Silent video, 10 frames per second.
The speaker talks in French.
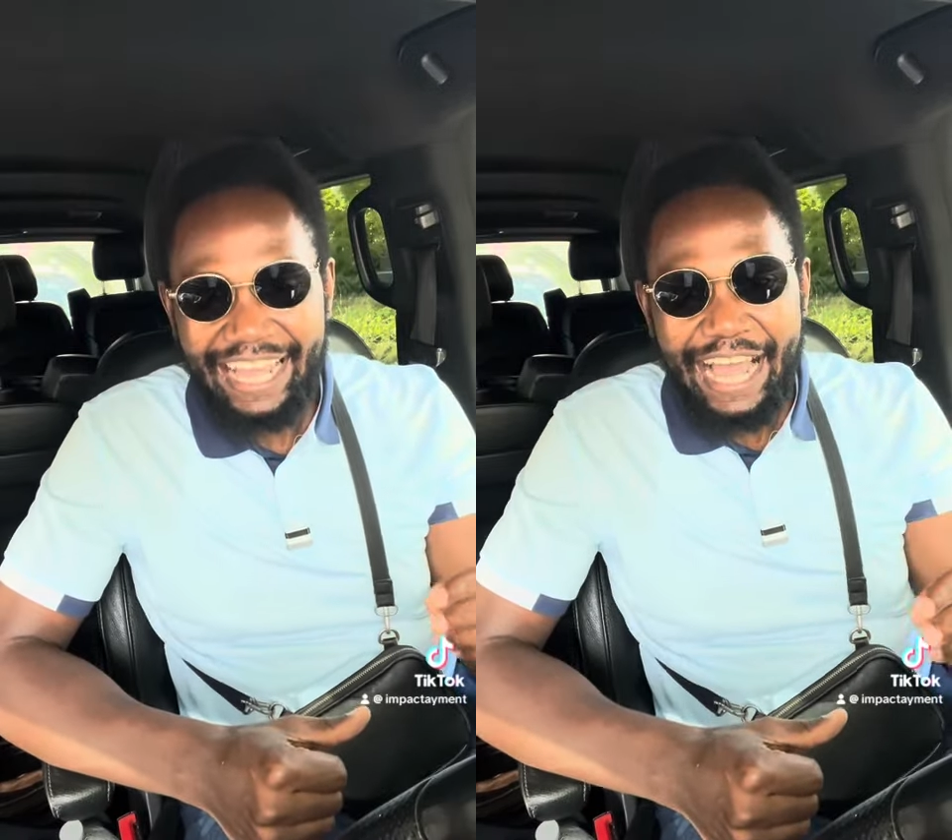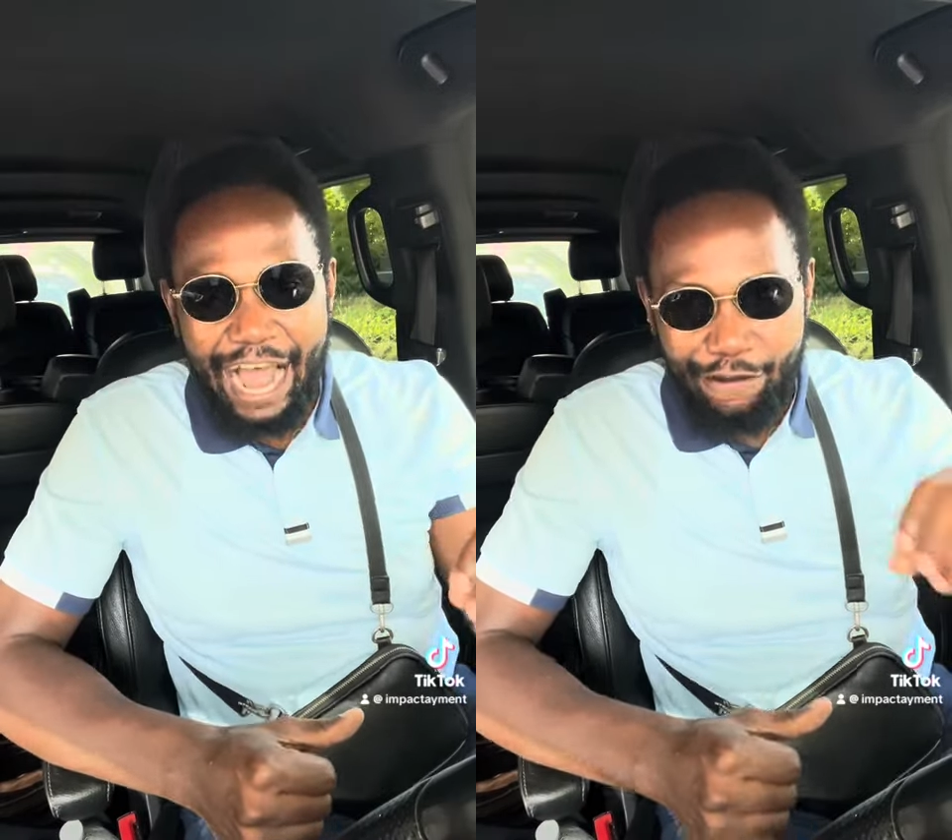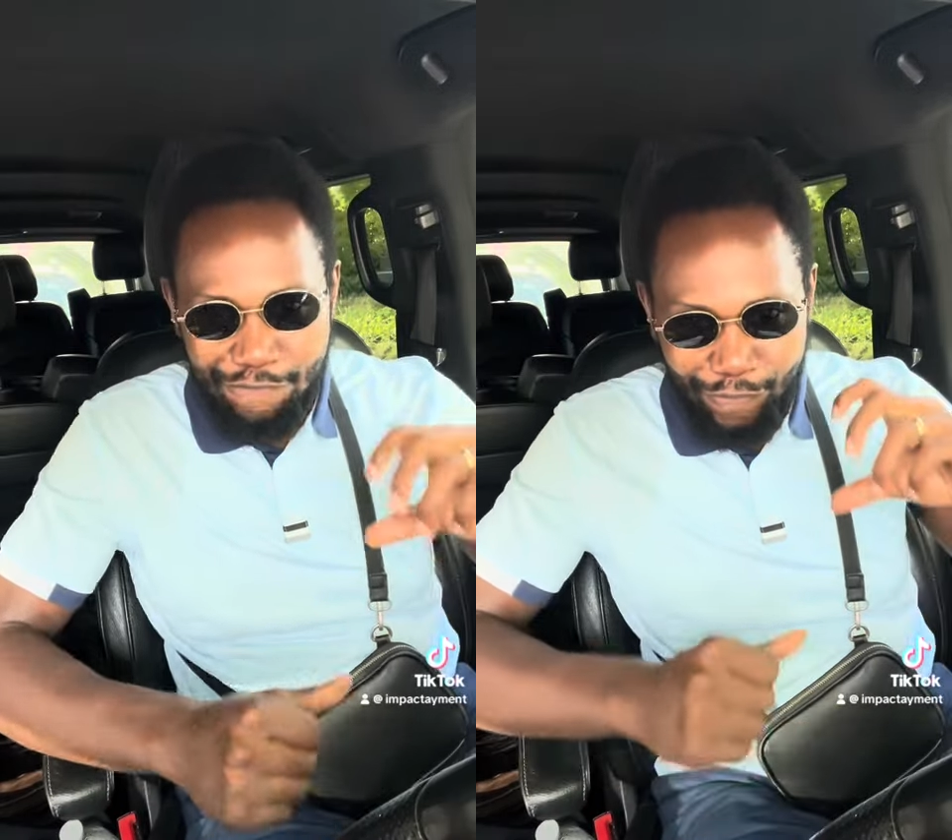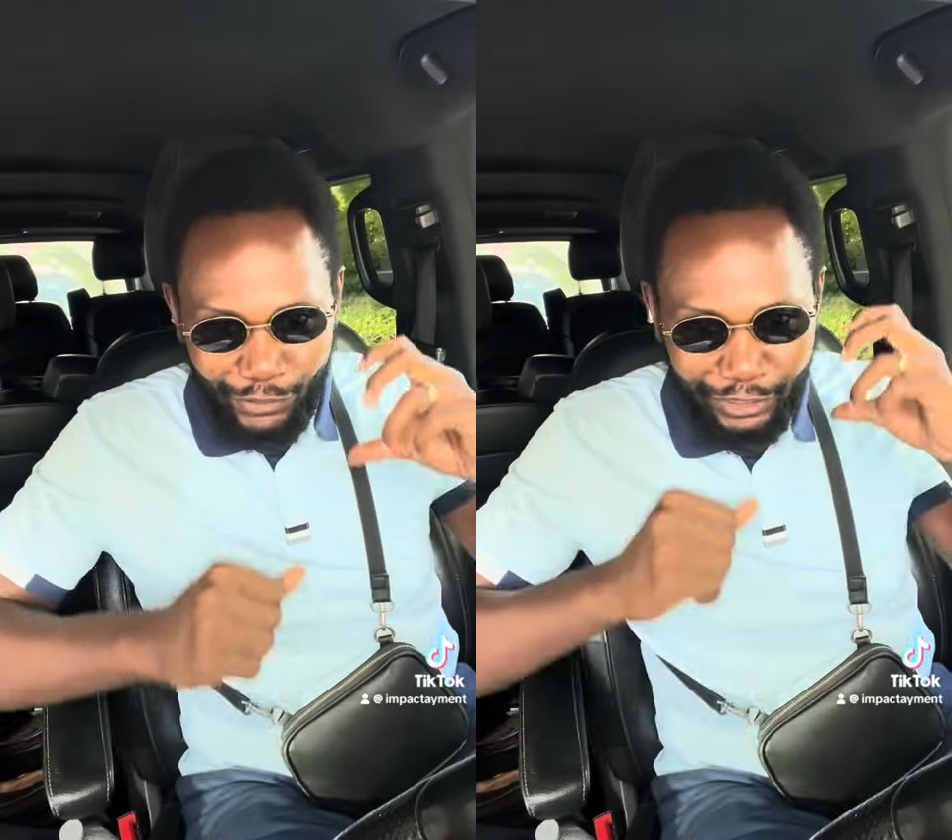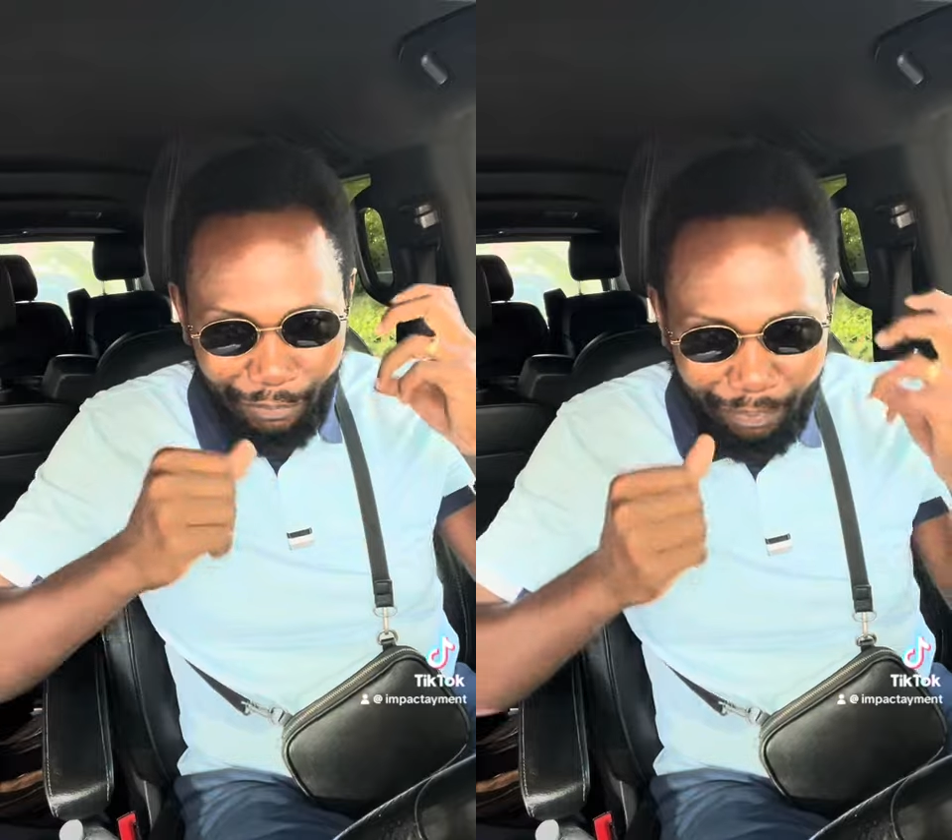À force
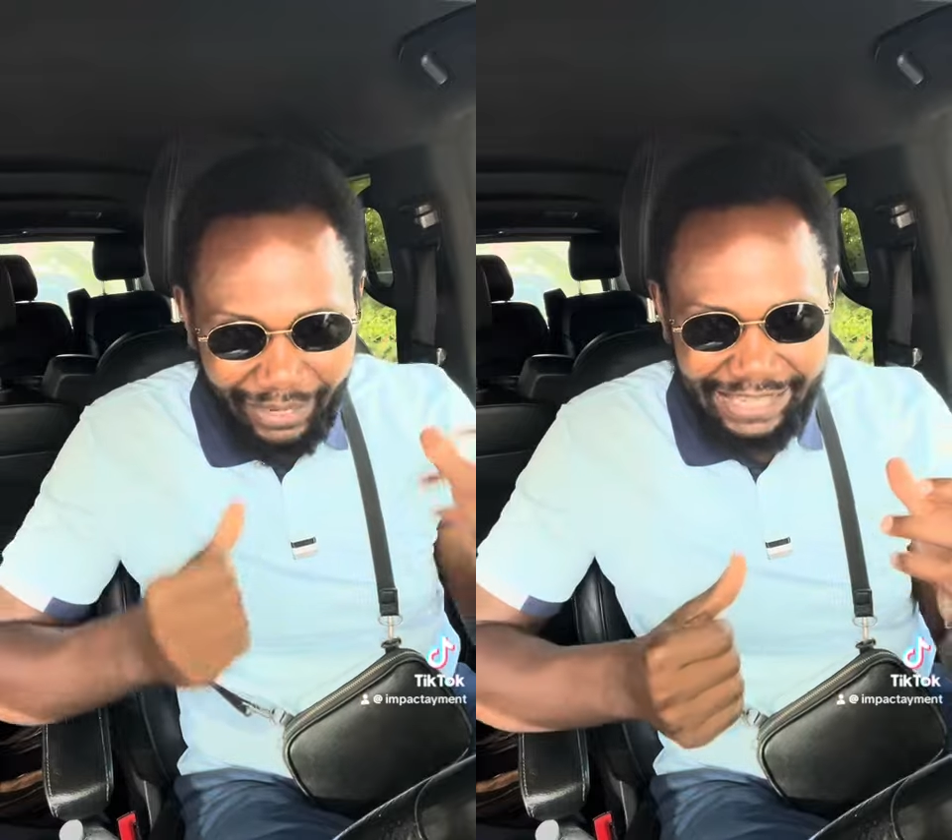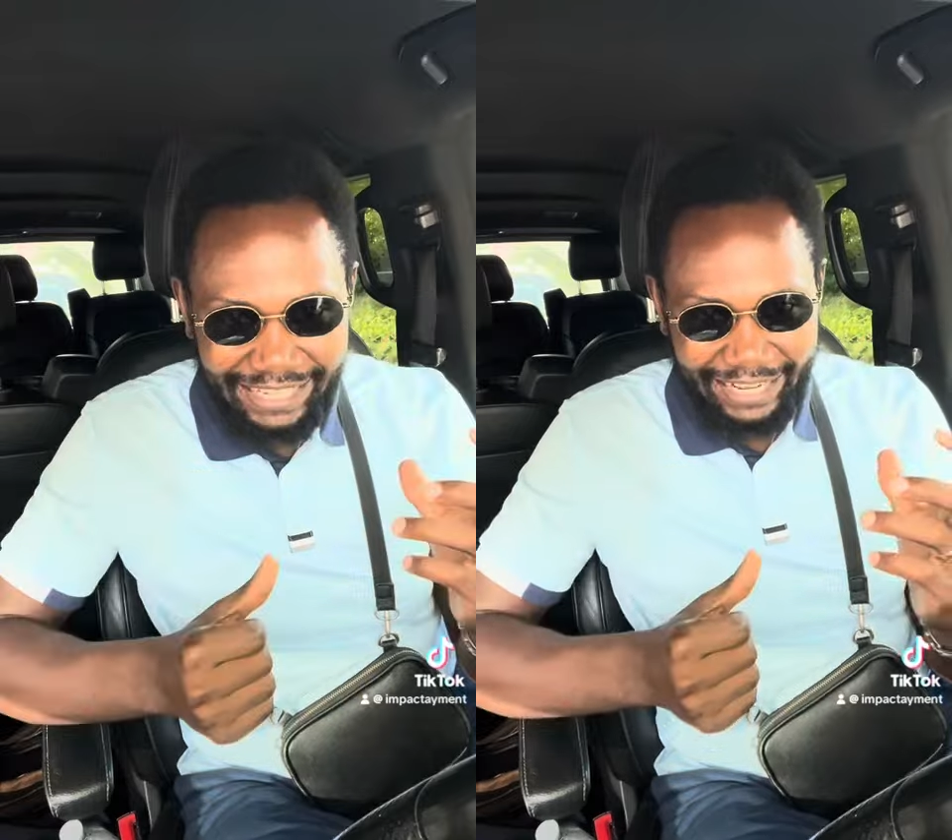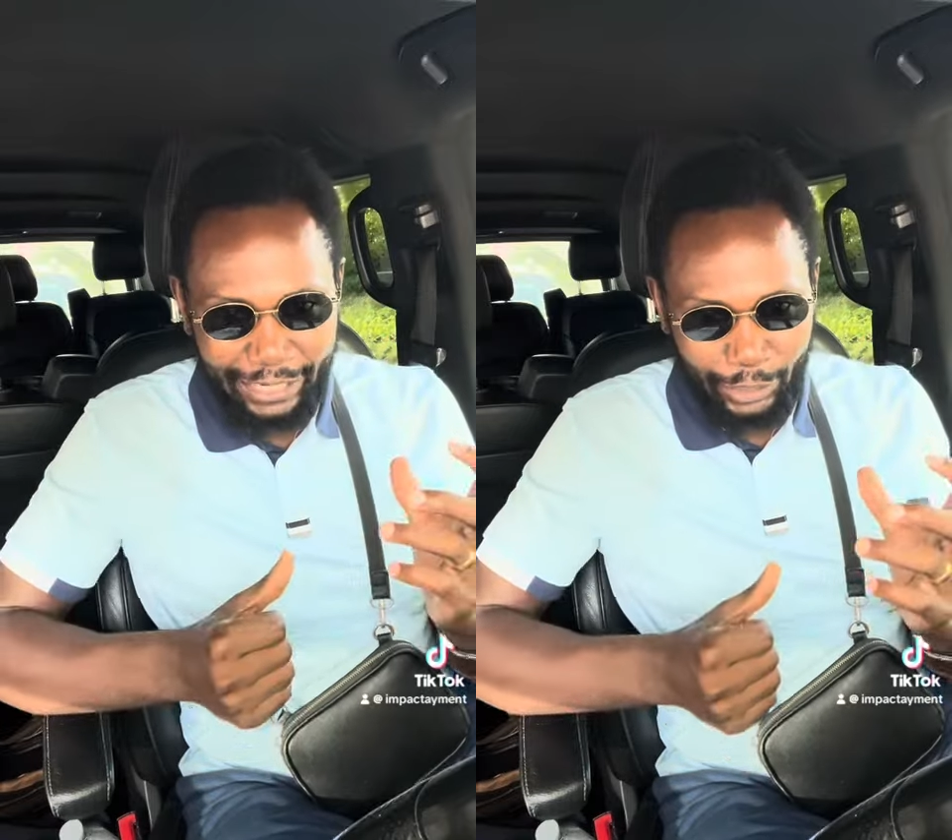de penser quelque